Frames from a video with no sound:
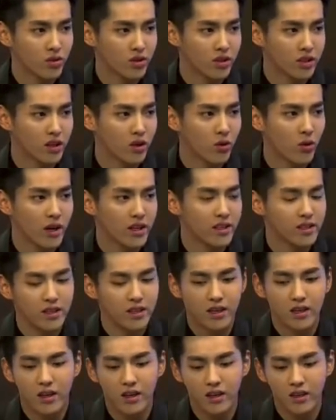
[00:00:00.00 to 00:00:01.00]
作这个环节，
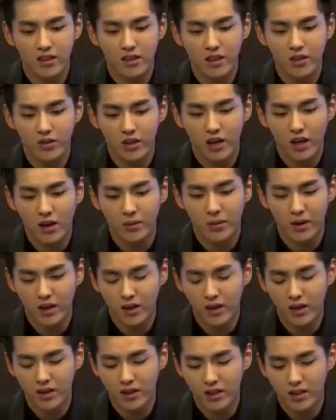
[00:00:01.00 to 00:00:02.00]
然后也是跟我的好朋
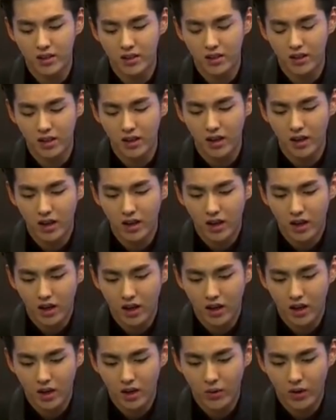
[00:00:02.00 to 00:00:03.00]
友一起
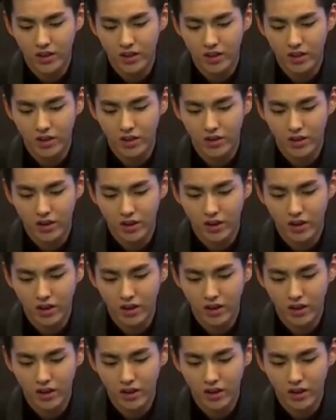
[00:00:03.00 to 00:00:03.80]
呃完成这首歌。